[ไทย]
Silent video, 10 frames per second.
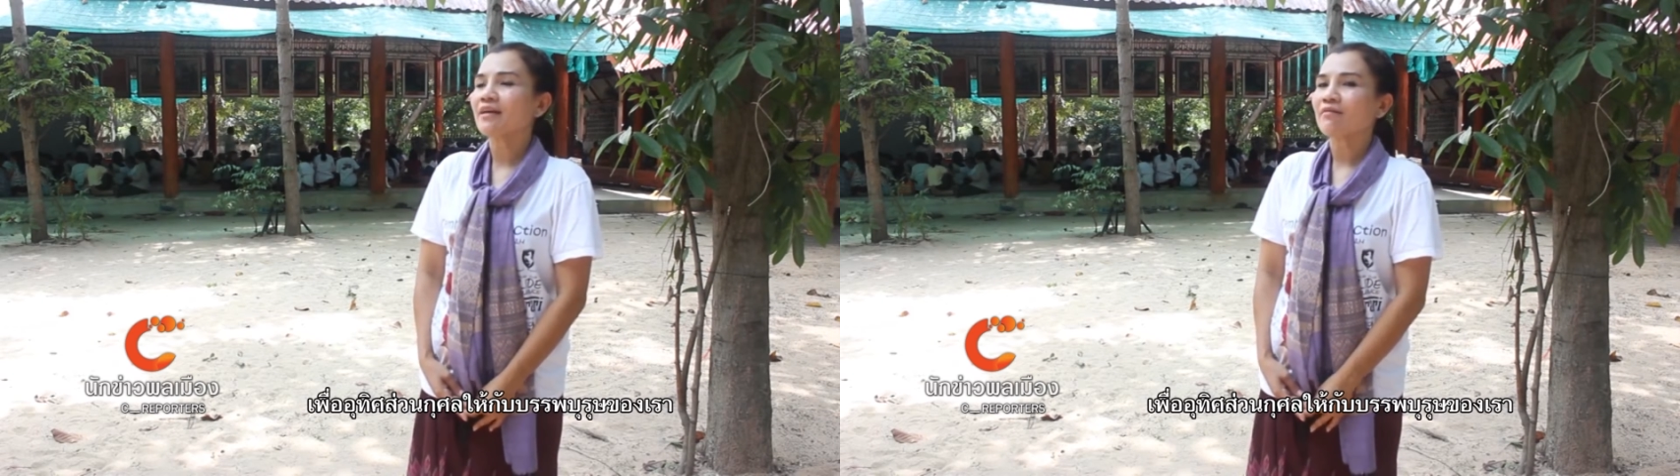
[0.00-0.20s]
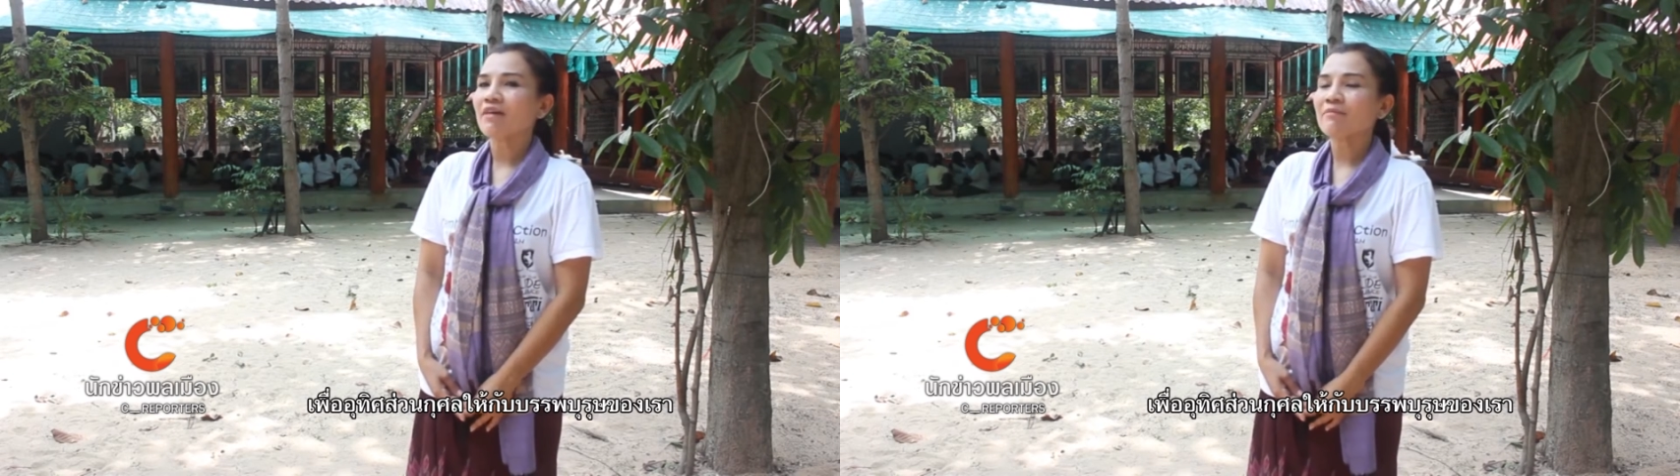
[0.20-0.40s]

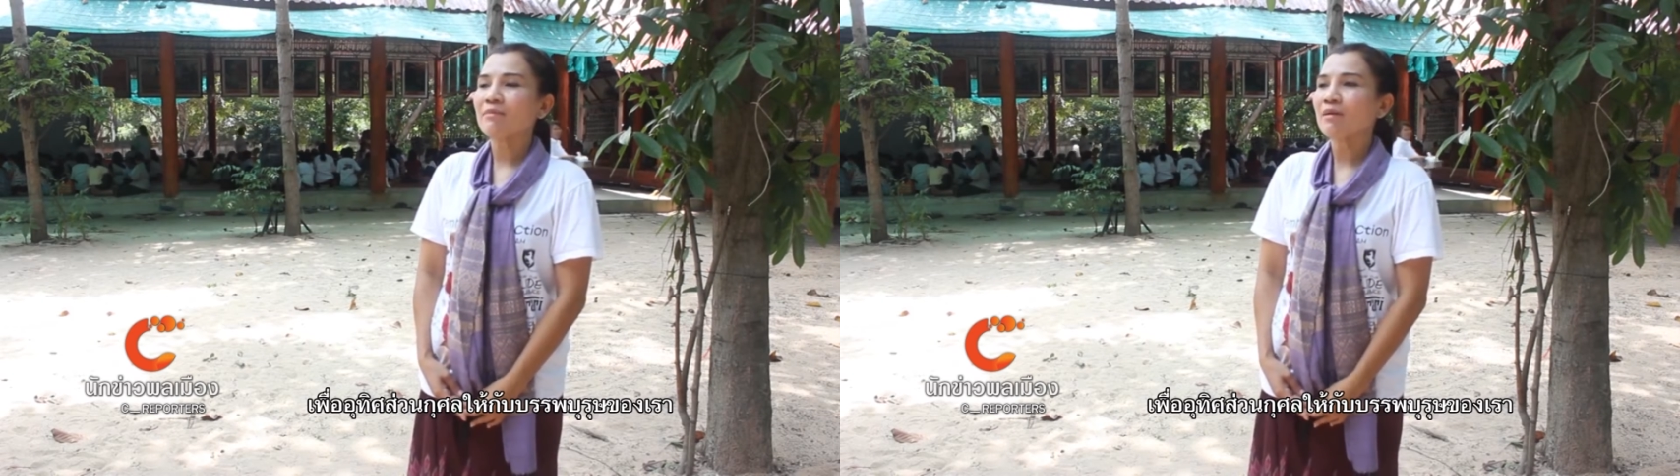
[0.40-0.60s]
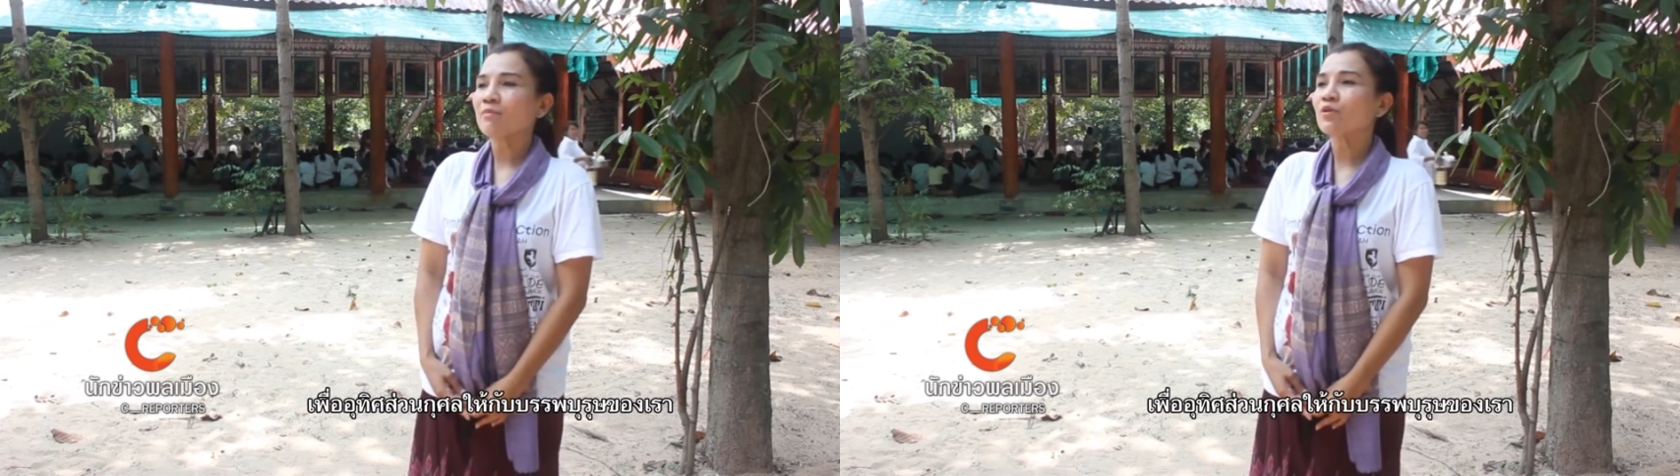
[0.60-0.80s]
ฝ่ายบรร
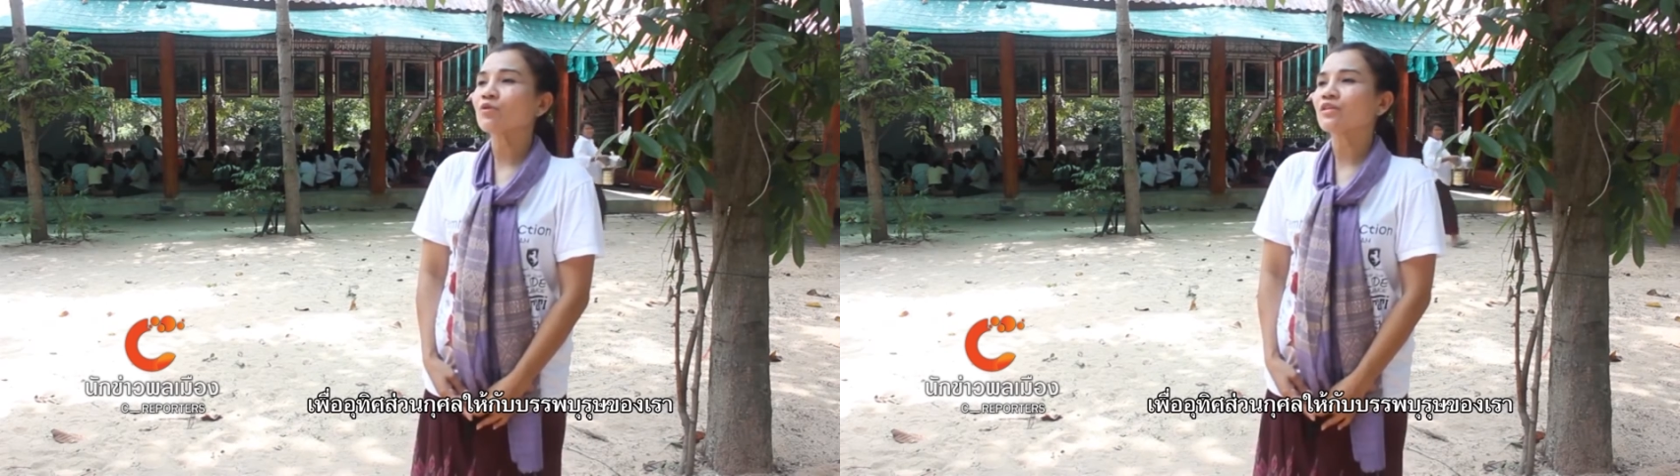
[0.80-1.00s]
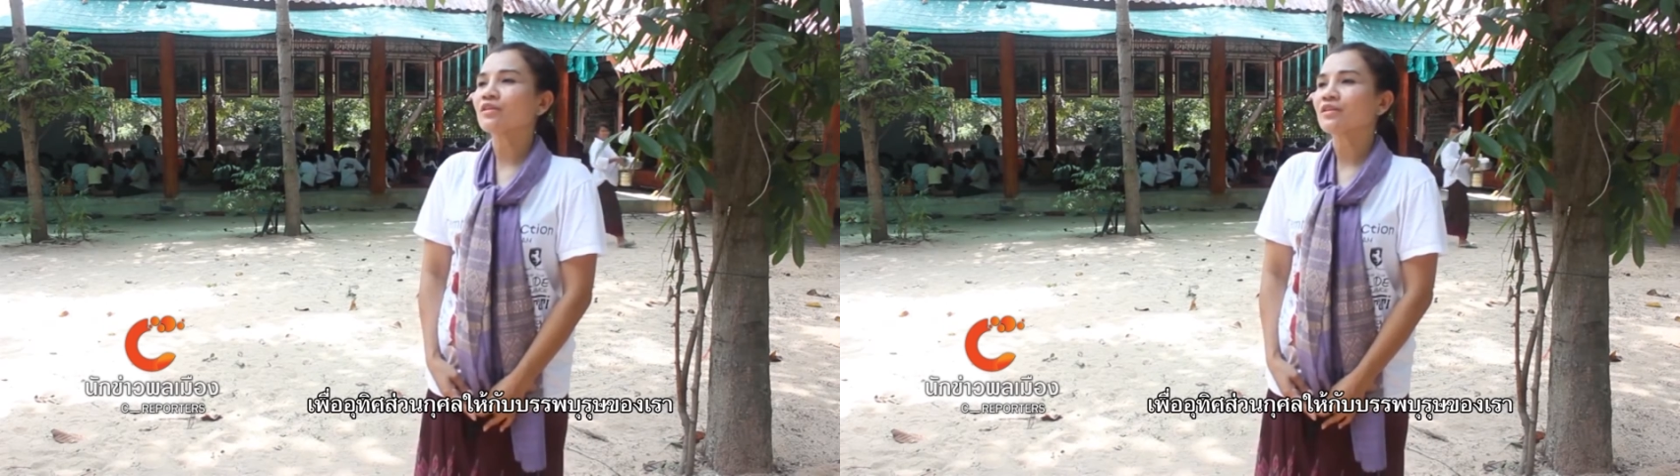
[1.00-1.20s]
พบุรุษ
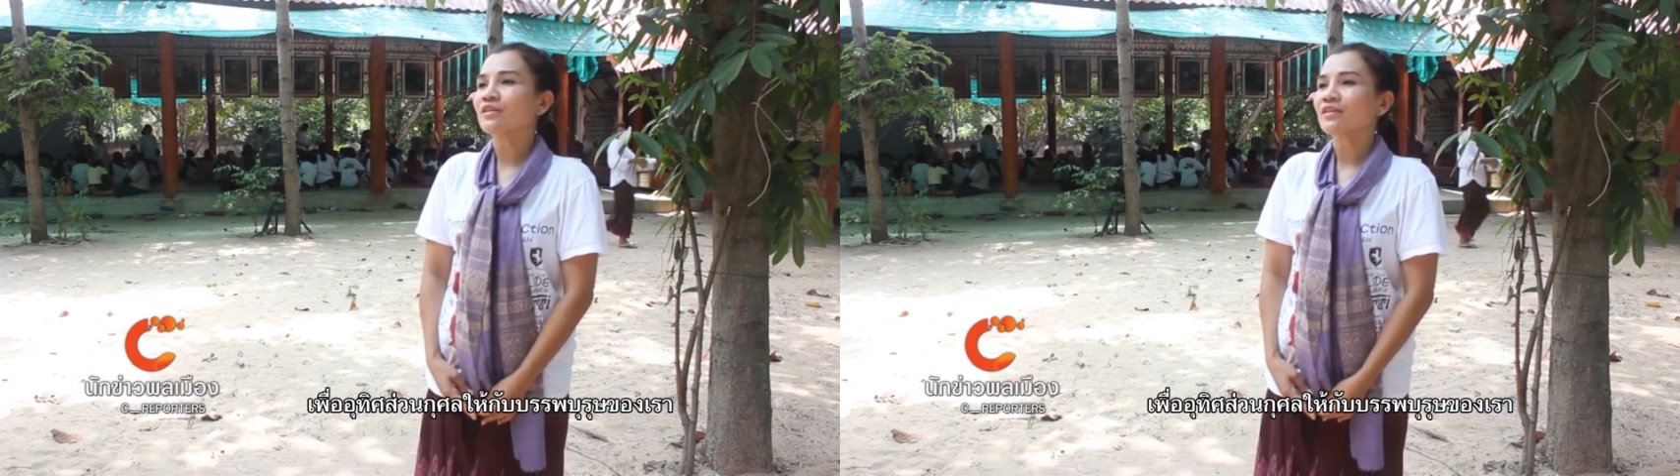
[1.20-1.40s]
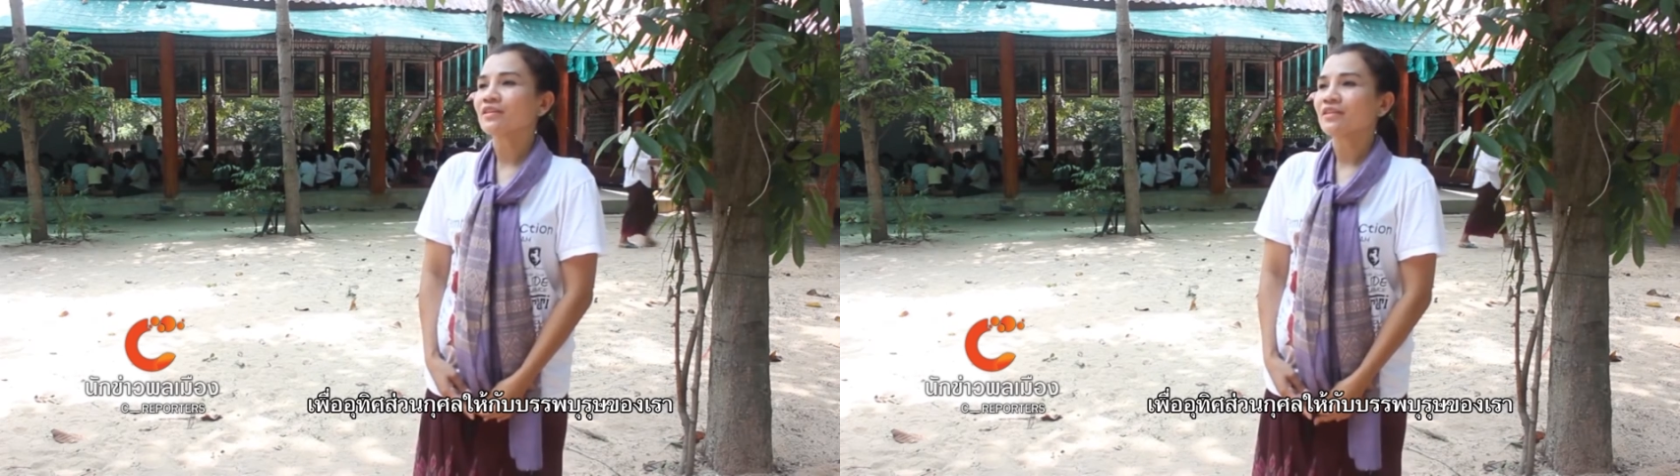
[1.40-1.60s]

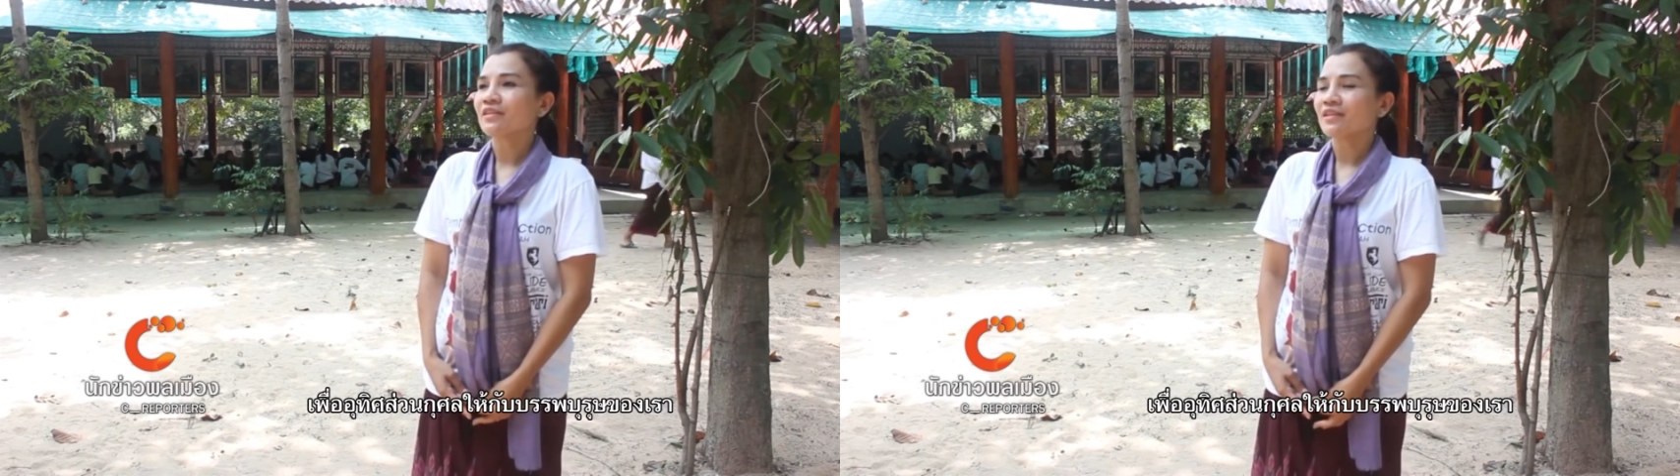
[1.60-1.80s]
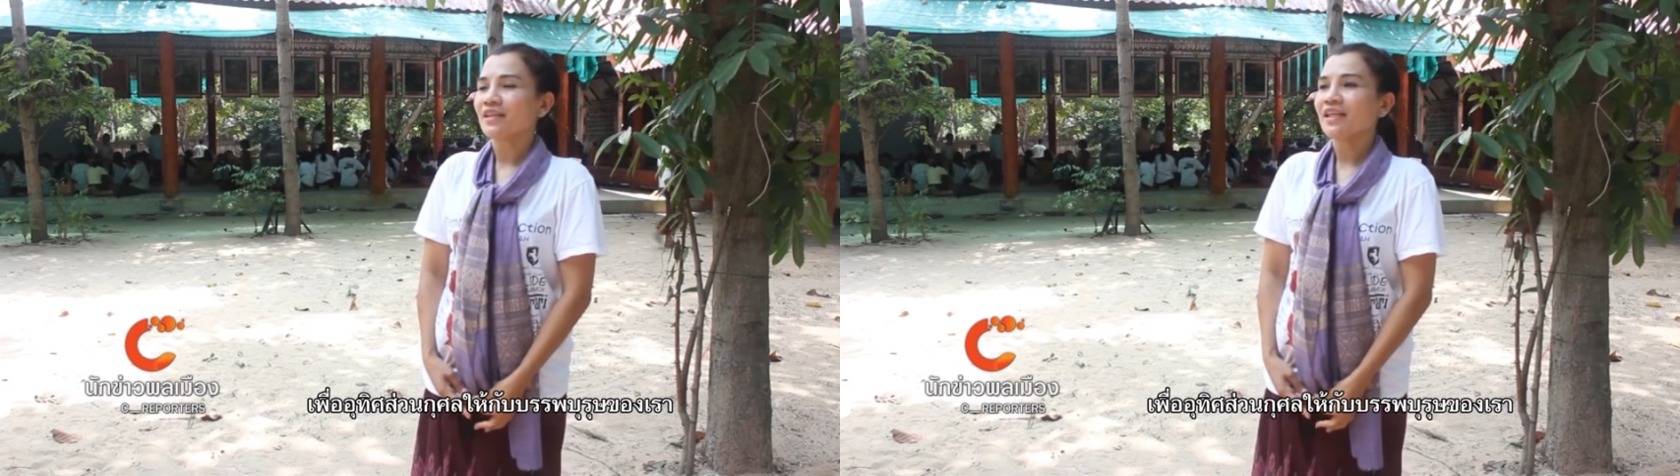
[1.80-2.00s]

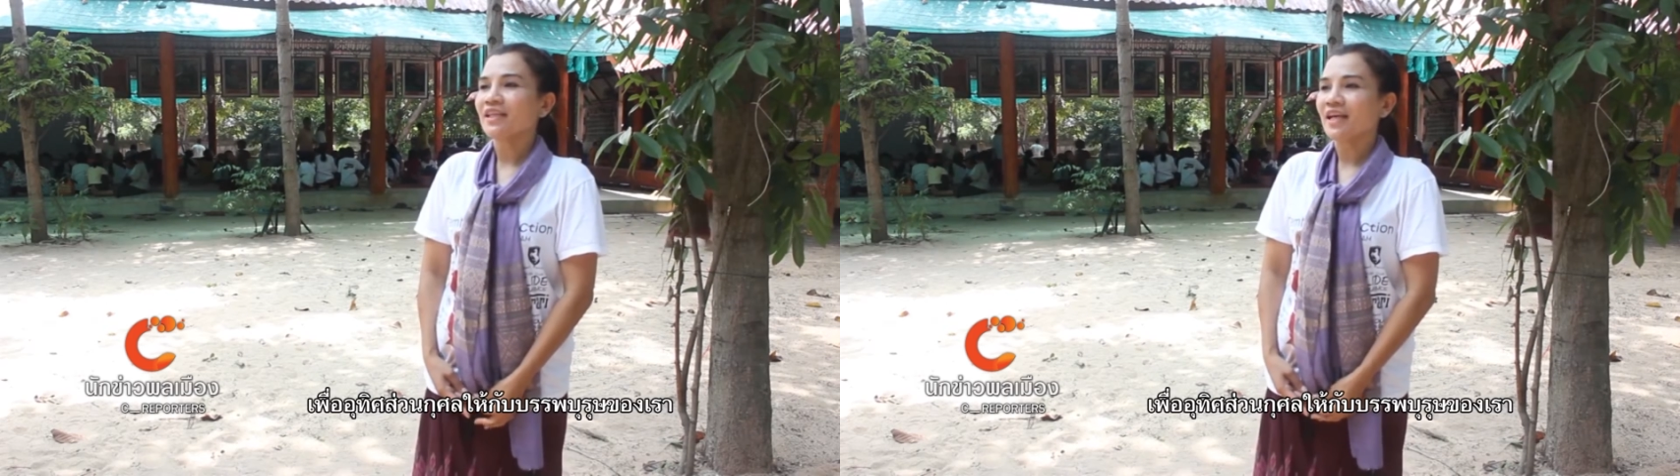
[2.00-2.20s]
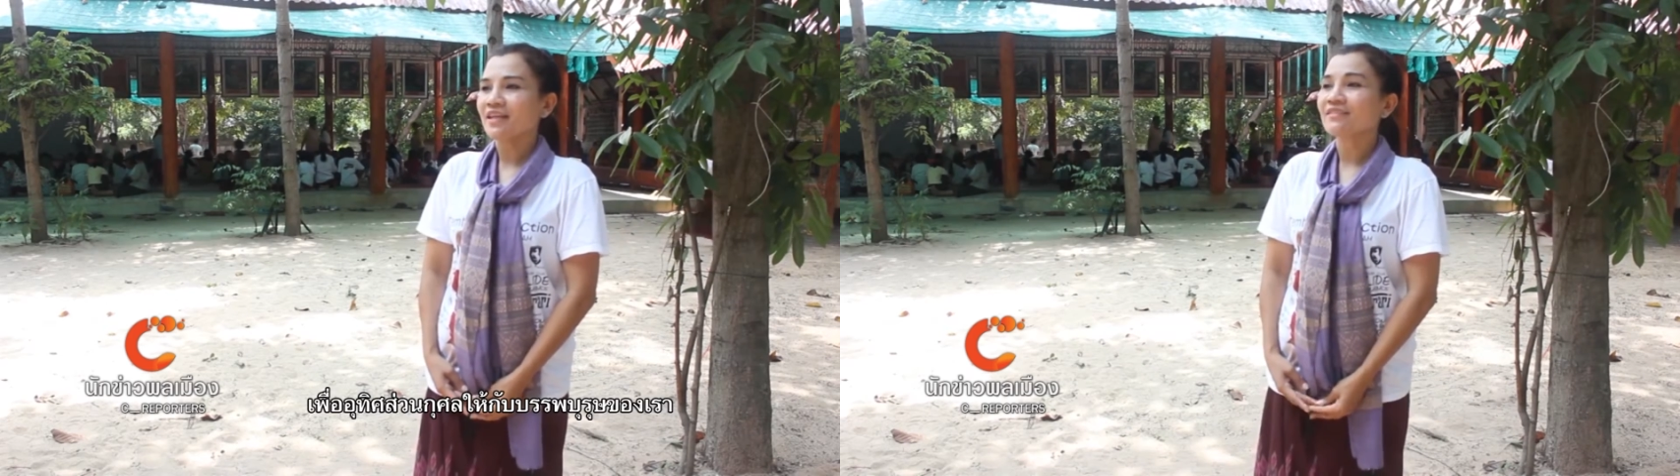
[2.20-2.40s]
อันนี้นะ